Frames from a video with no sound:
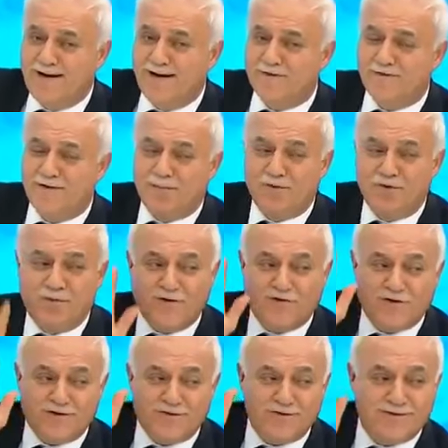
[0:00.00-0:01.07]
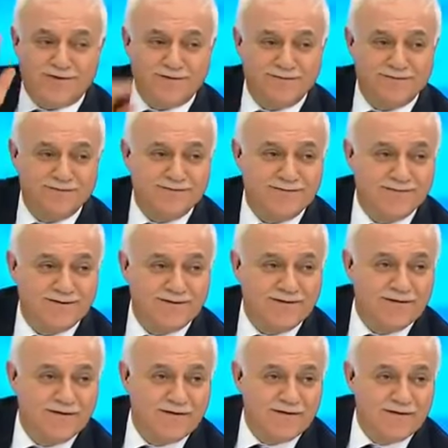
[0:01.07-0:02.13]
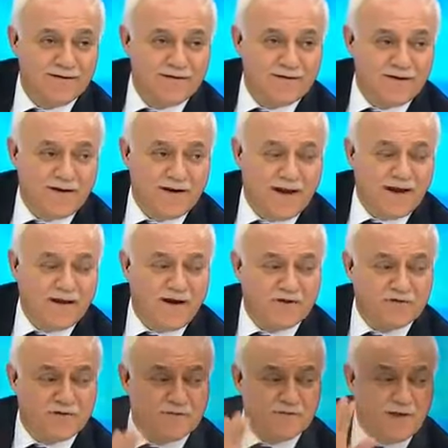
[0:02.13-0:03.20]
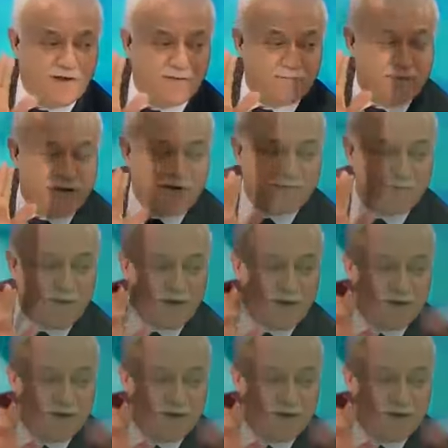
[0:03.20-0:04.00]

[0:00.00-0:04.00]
En azından bunu becerdik. En azından benim